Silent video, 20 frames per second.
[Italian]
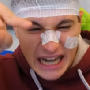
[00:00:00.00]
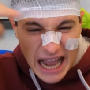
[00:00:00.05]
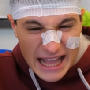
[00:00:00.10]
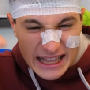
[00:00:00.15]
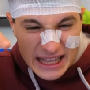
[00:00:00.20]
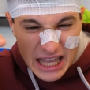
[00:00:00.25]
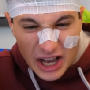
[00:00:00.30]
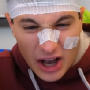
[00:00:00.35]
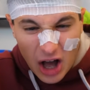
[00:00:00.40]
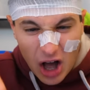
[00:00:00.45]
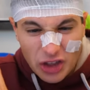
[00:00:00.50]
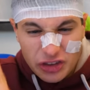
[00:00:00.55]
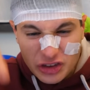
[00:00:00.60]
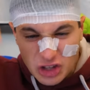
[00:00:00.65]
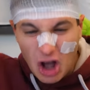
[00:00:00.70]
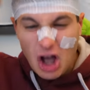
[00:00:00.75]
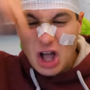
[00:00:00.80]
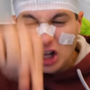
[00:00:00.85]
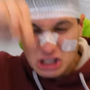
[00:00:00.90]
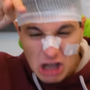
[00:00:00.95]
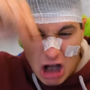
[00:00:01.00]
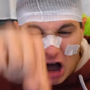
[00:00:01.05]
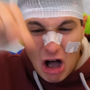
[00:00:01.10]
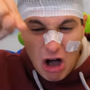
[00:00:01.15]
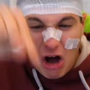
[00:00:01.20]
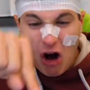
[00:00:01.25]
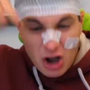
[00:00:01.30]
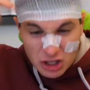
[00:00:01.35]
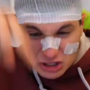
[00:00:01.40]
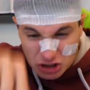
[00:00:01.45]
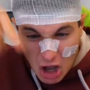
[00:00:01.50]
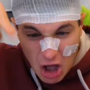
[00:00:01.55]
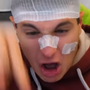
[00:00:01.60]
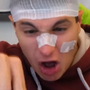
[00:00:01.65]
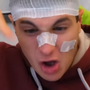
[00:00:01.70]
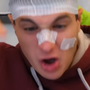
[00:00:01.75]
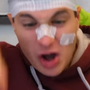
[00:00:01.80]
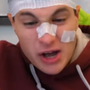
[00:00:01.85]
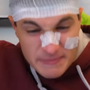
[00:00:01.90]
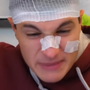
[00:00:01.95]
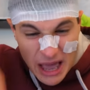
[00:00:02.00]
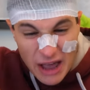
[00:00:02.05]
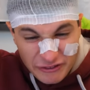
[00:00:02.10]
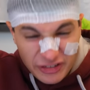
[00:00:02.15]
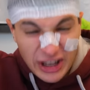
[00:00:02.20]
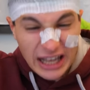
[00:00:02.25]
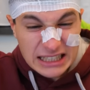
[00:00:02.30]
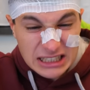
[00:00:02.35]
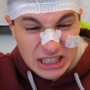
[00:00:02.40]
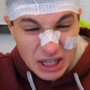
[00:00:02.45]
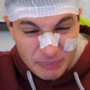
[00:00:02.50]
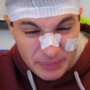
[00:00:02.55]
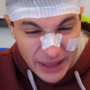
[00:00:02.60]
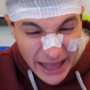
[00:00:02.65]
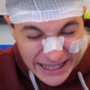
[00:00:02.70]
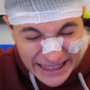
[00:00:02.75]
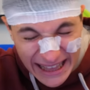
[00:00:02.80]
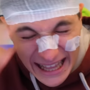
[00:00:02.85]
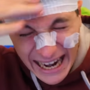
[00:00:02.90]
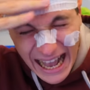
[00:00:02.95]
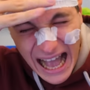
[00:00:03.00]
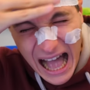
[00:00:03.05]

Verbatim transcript: rendi conto? Tu, tu, mi hai fatto perdere.